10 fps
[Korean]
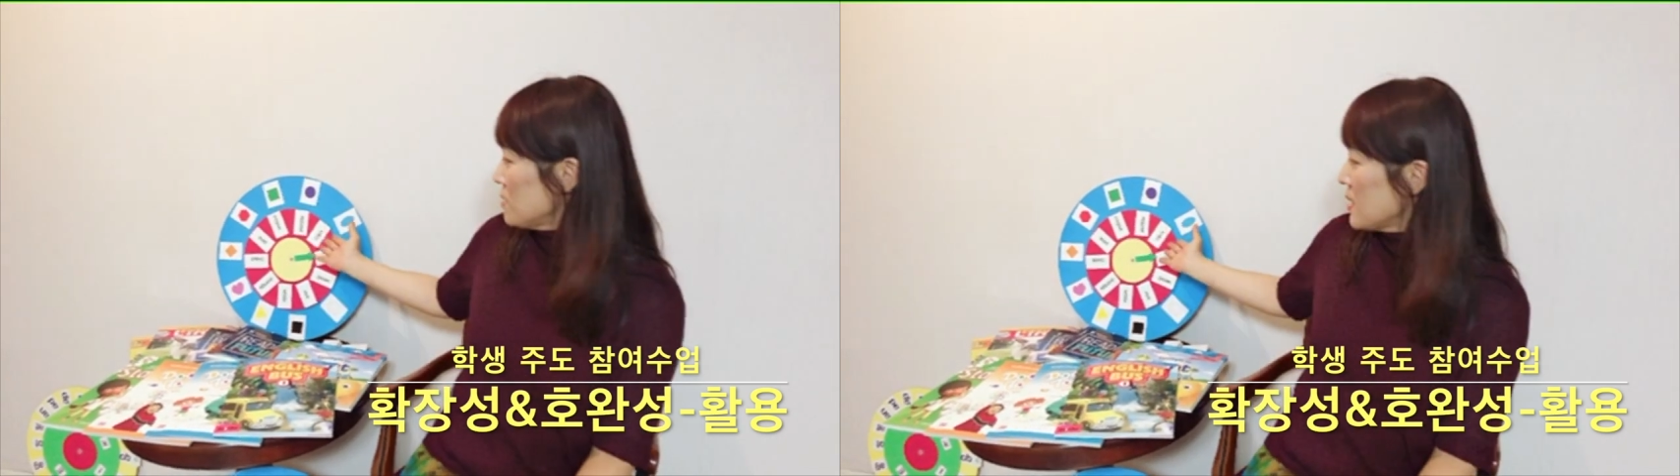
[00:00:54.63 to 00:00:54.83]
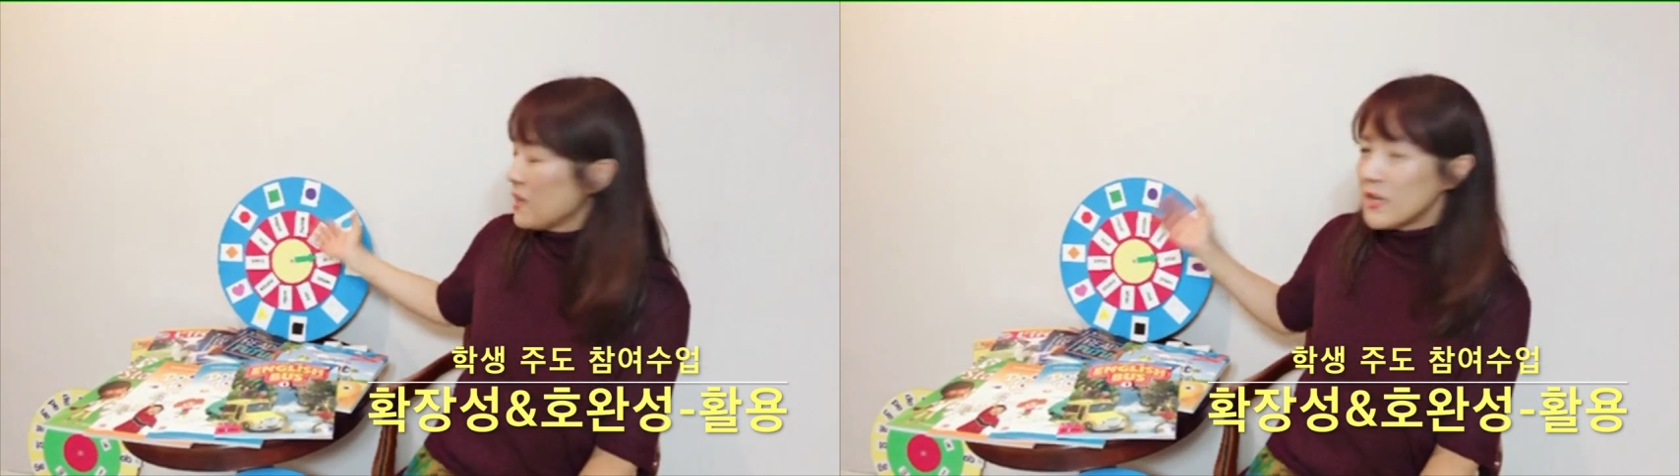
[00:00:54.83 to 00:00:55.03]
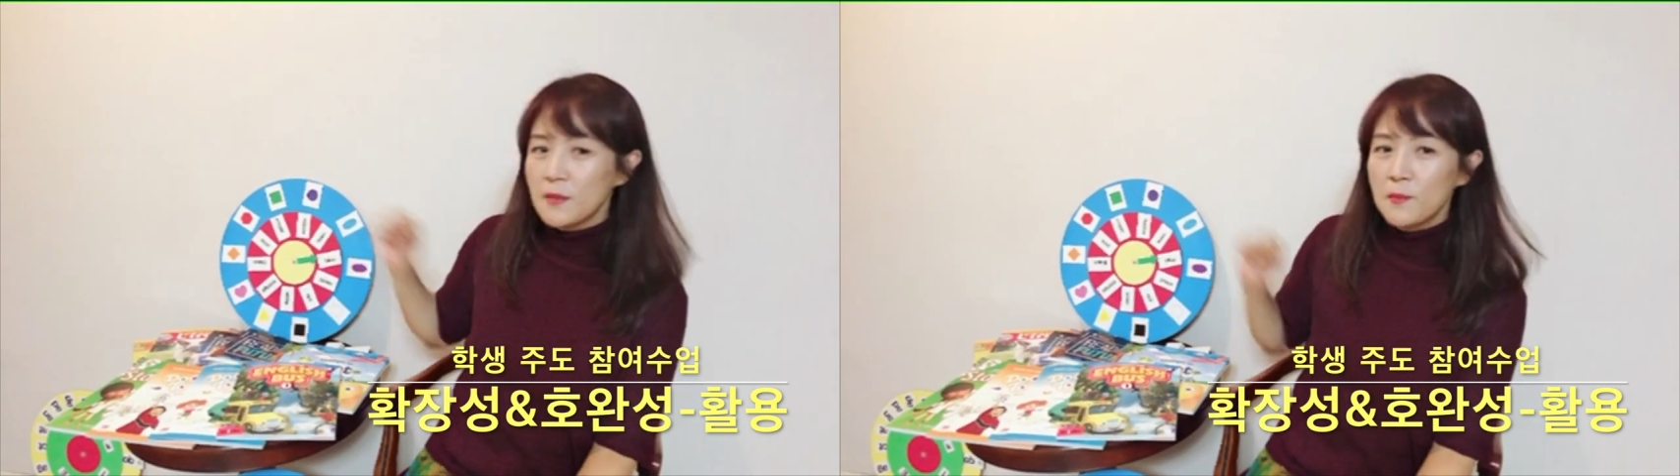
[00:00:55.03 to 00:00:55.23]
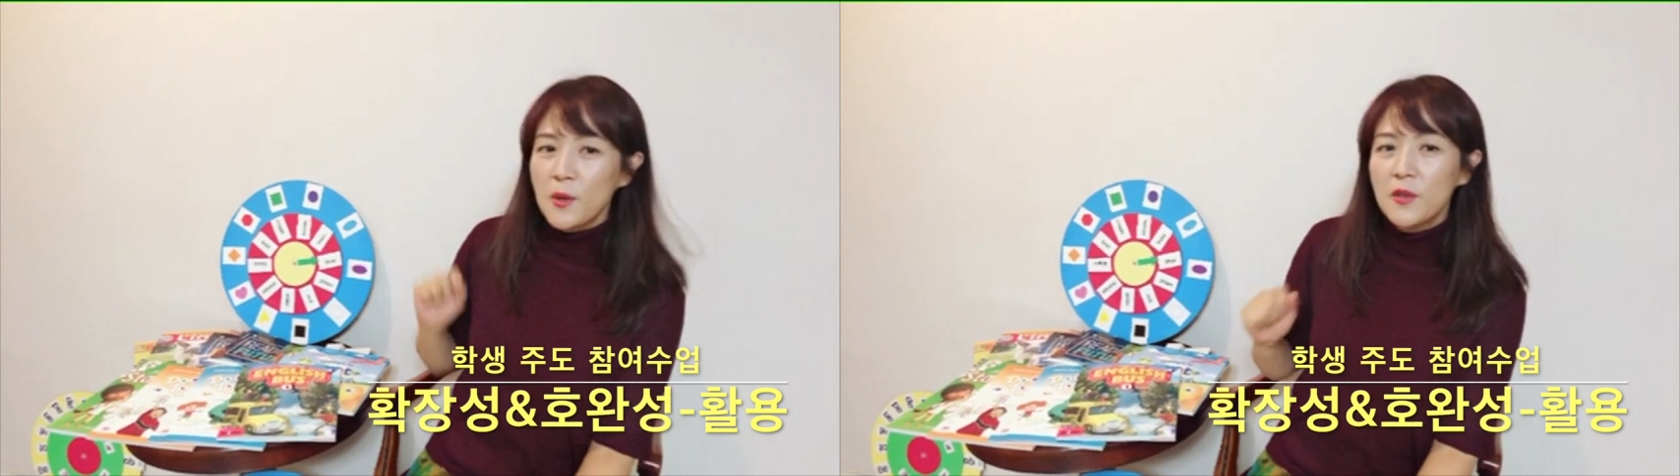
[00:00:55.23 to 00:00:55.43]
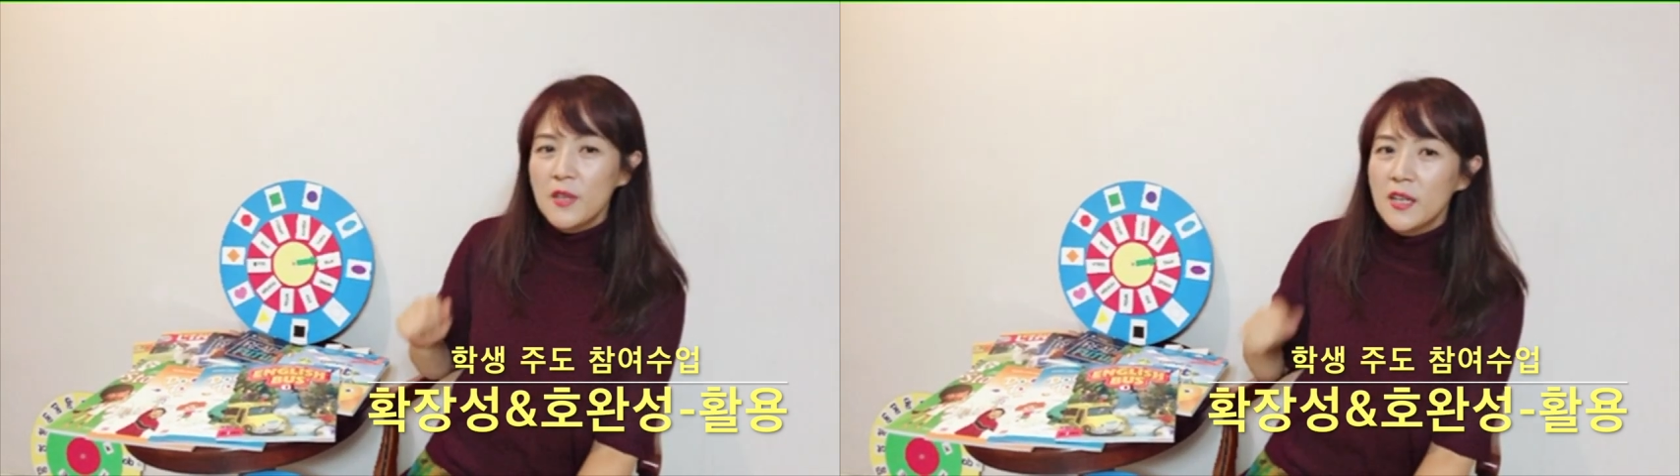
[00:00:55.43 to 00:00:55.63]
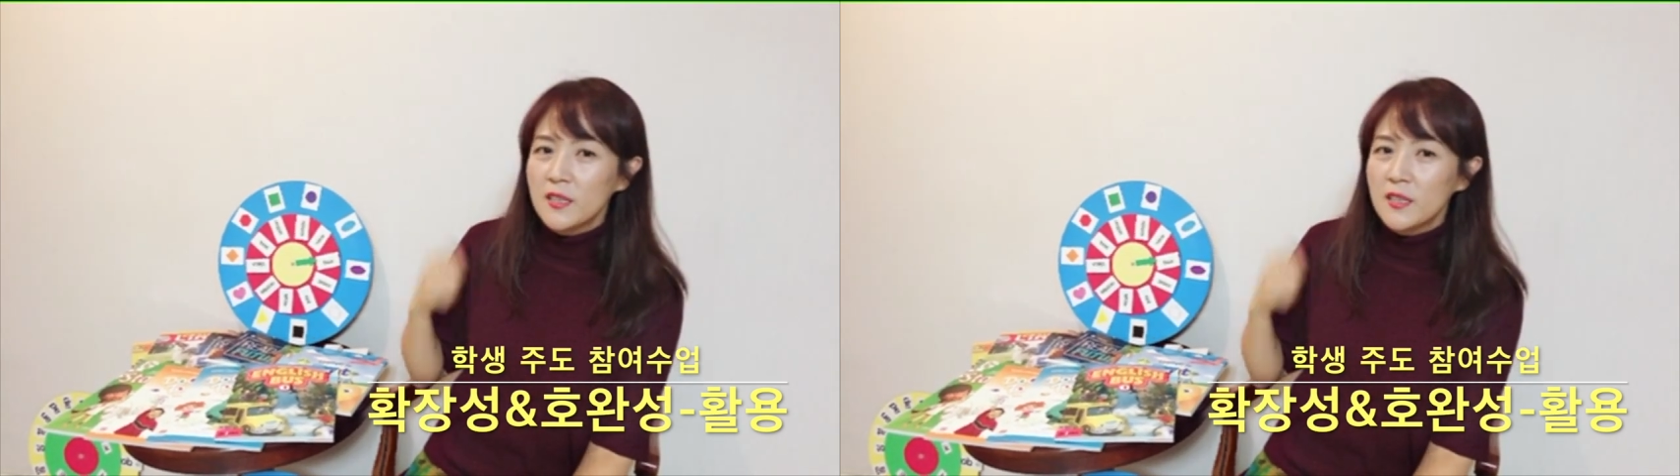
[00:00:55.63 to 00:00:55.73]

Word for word: 색깔은 표현해야